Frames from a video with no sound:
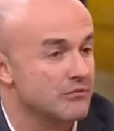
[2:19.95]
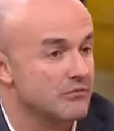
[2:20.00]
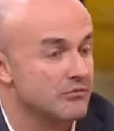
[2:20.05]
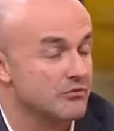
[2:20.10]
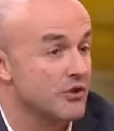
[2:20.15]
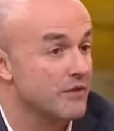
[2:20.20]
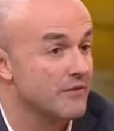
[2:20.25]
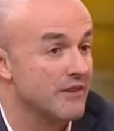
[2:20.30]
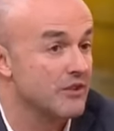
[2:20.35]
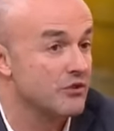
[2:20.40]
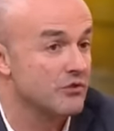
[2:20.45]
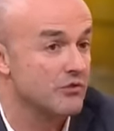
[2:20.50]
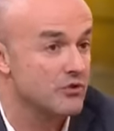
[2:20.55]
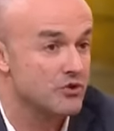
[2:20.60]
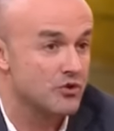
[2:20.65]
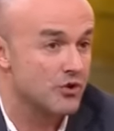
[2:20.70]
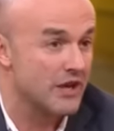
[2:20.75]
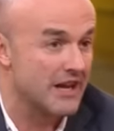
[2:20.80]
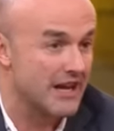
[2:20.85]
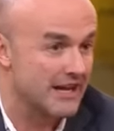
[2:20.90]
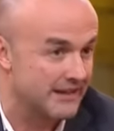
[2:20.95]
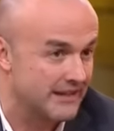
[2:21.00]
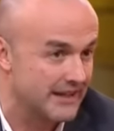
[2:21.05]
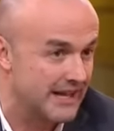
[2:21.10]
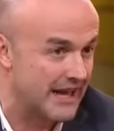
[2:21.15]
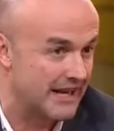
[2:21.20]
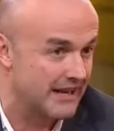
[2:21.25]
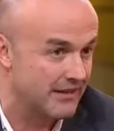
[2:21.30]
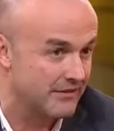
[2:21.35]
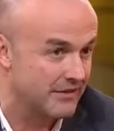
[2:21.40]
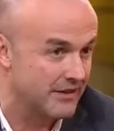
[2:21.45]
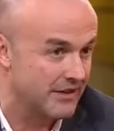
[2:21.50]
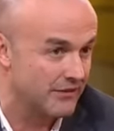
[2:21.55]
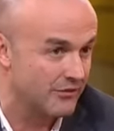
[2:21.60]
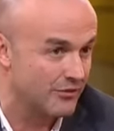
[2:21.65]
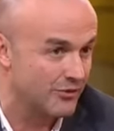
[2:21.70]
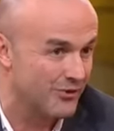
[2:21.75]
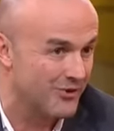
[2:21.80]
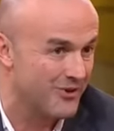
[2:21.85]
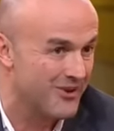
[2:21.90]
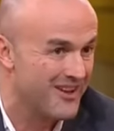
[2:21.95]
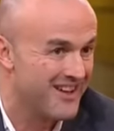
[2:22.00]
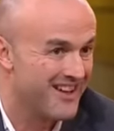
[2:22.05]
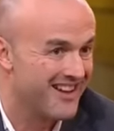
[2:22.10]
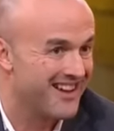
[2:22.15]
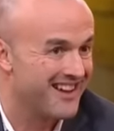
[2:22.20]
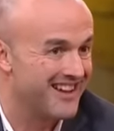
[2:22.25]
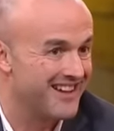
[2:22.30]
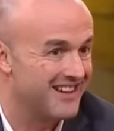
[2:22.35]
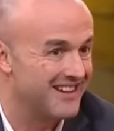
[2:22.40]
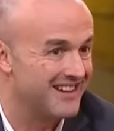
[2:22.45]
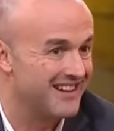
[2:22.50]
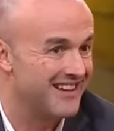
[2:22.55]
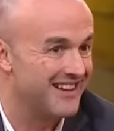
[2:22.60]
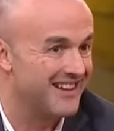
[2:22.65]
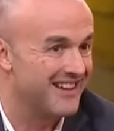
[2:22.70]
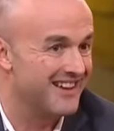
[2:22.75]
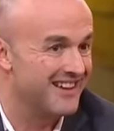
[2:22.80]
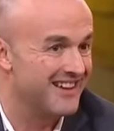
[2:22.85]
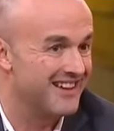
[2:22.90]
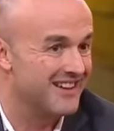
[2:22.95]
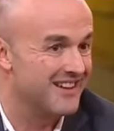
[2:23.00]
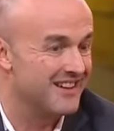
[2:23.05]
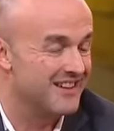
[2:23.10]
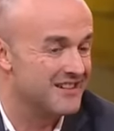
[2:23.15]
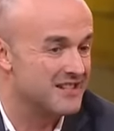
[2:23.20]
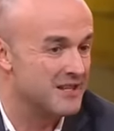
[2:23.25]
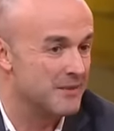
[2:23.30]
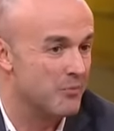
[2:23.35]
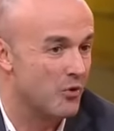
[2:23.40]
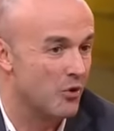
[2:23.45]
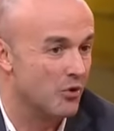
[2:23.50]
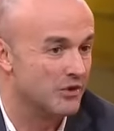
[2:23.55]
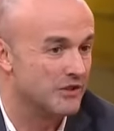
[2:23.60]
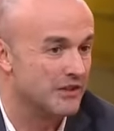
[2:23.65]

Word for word: Un, cioè, vanno, solo i cardinali venivano eh, lì eh, E proprio sepolti. di